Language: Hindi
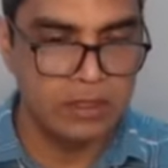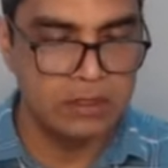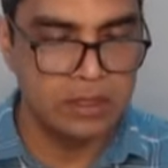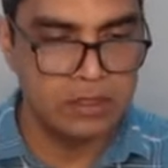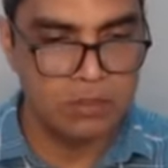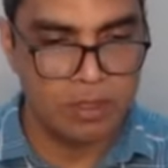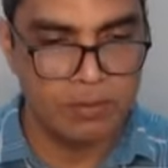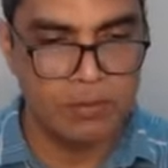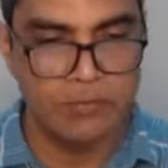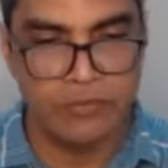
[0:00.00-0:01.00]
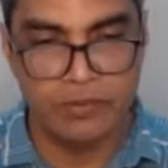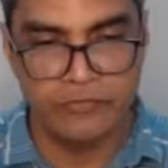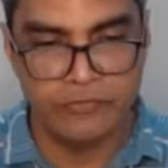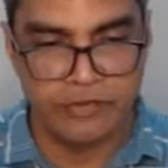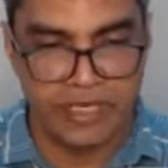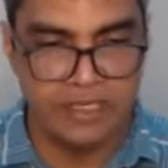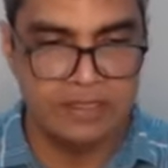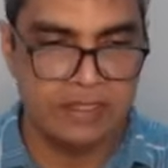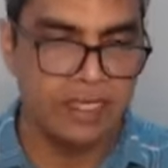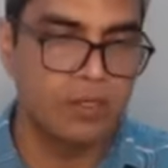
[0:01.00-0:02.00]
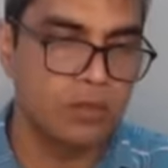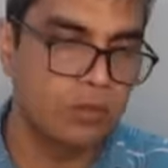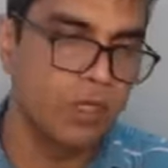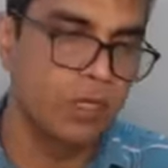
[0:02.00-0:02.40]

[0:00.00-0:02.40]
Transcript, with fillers: ई थ्री स्क्वायर पर फ्रॉम वाइट साइड और